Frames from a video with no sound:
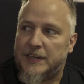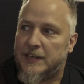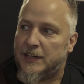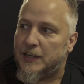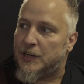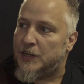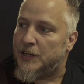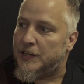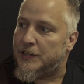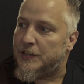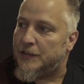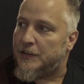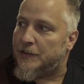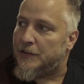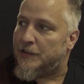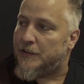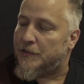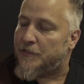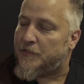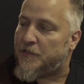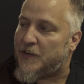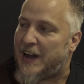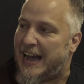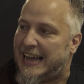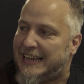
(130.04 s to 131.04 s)
äh,
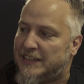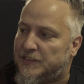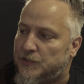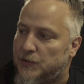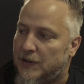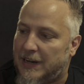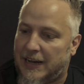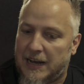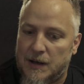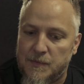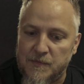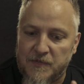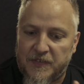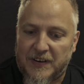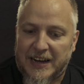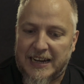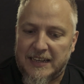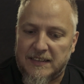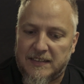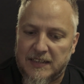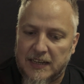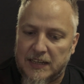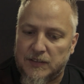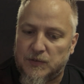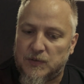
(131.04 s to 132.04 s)
frei zu haben,
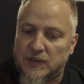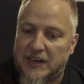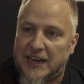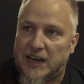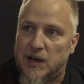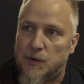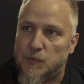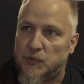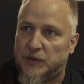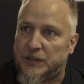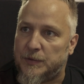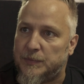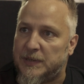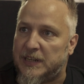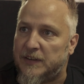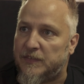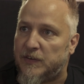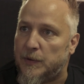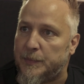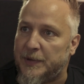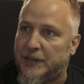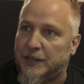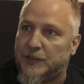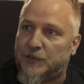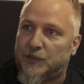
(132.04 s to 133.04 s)
Freizeit zu haben und die mit der
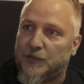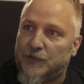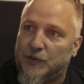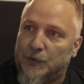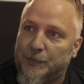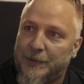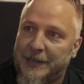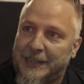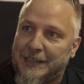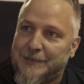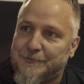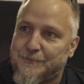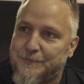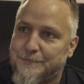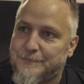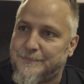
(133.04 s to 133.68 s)
Familie zu verbringen.